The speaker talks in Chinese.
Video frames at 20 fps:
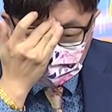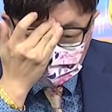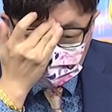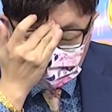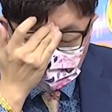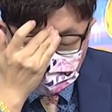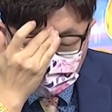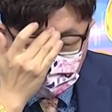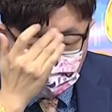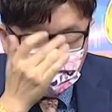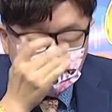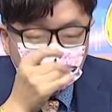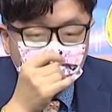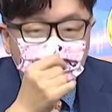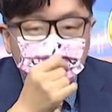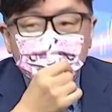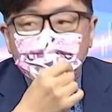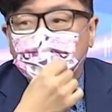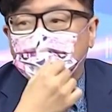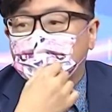我计划会
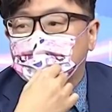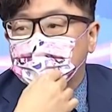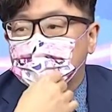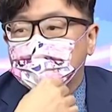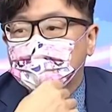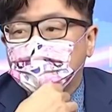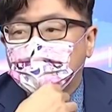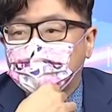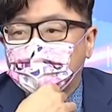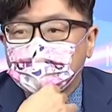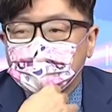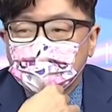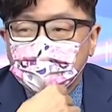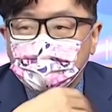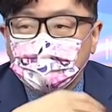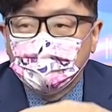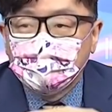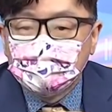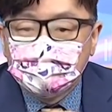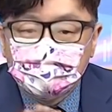在十点半，十点
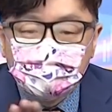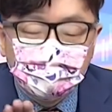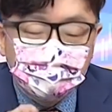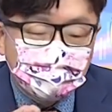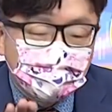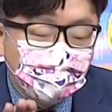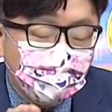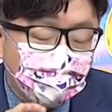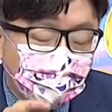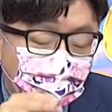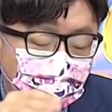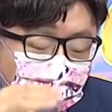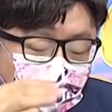半十点半